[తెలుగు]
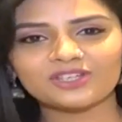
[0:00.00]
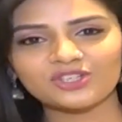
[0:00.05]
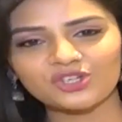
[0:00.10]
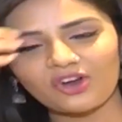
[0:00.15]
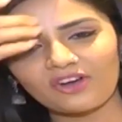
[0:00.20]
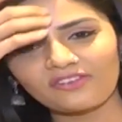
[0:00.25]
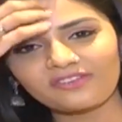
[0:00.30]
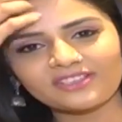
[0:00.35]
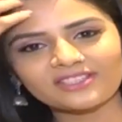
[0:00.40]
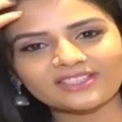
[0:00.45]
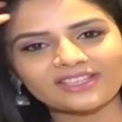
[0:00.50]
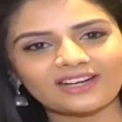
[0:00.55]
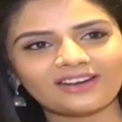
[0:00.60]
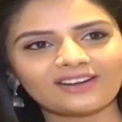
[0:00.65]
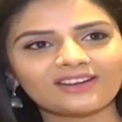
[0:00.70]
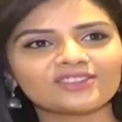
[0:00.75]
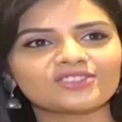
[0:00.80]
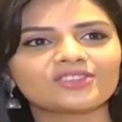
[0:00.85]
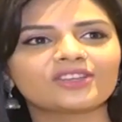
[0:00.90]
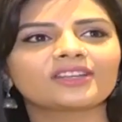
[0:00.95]
మిర్చి ఆఫీస్కి
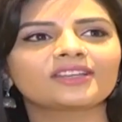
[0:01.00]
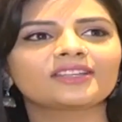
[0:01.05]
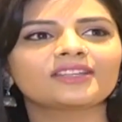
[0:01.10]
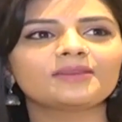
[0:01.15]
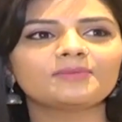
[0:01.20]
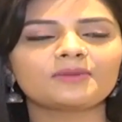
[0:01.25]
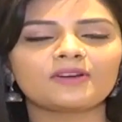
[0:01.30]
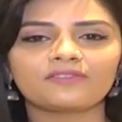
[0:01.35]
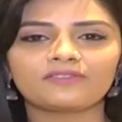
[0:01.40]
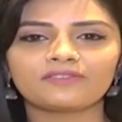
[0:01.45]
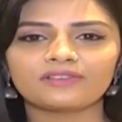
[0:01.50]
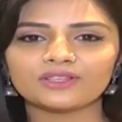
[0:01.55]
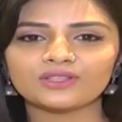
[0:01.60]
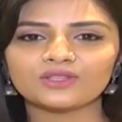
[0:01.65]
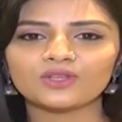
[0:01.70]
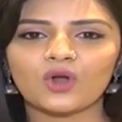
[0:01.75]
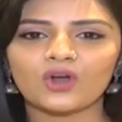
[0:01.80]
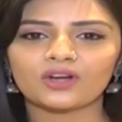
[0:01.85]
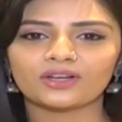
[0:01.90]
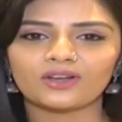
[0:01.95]
రావడం జరిగింది మా
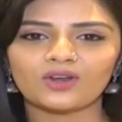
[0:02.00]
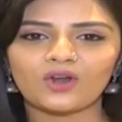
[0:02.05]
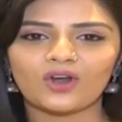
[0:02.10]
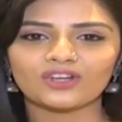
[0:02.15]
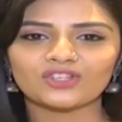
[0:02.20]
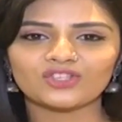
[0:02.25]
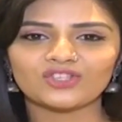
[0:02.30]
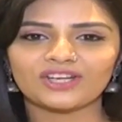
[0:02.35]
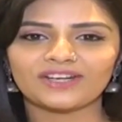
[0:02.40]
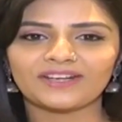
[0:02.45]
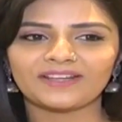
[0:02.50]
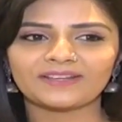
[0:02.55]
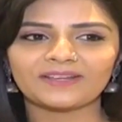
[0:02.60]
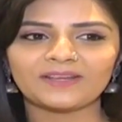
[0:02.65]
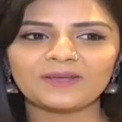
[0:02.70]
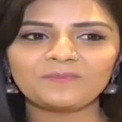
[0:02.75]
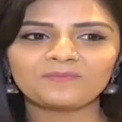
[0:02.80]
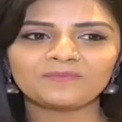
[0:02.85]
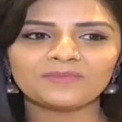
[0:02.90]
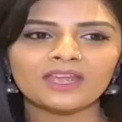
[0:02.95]
ఫస్ట్ సాంగ్ని లాంచ్
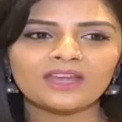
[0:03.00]
చేయడానికి